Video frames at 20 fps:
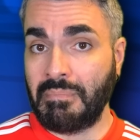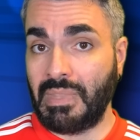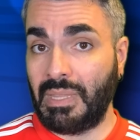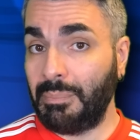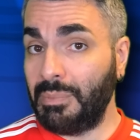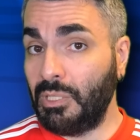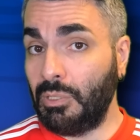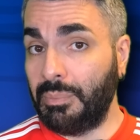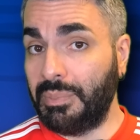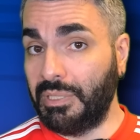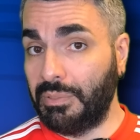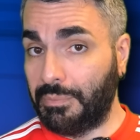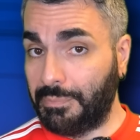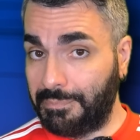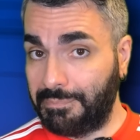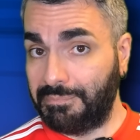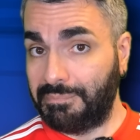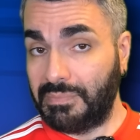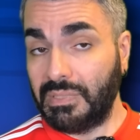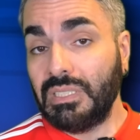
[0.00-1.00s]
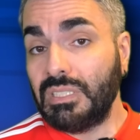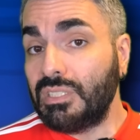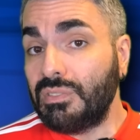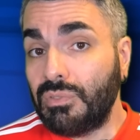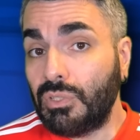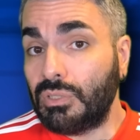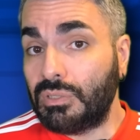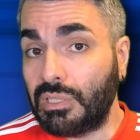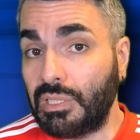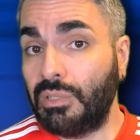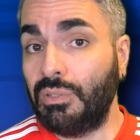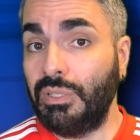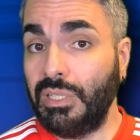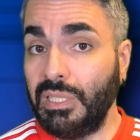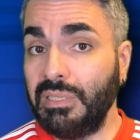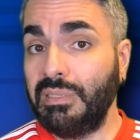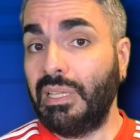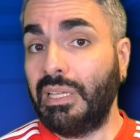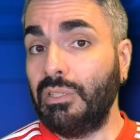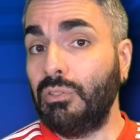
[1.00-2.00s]
Amico mio botte con
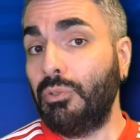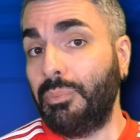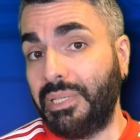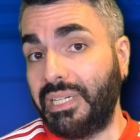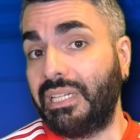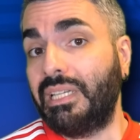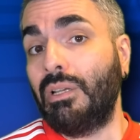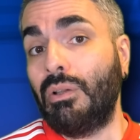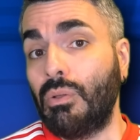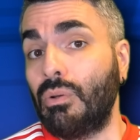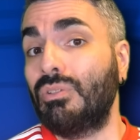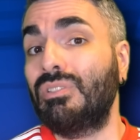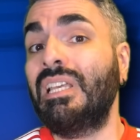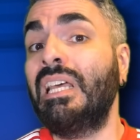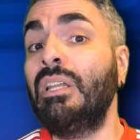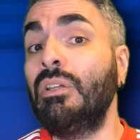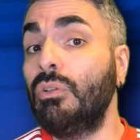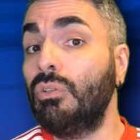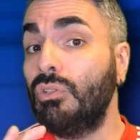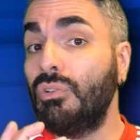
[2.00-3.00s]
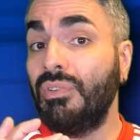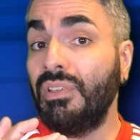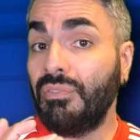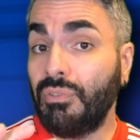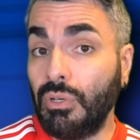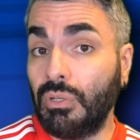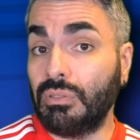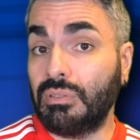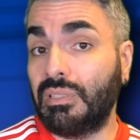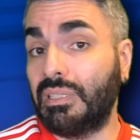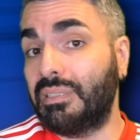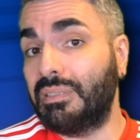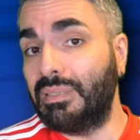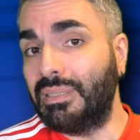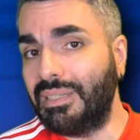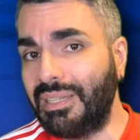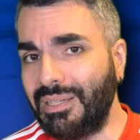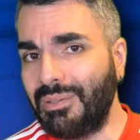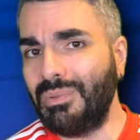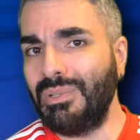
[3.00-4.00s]
Nintendo perché loro sanno dove fotterti
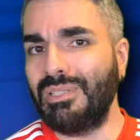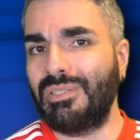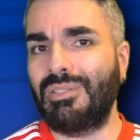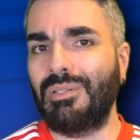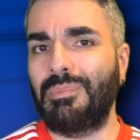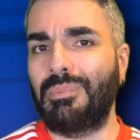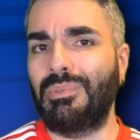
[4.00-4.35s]
e questo è il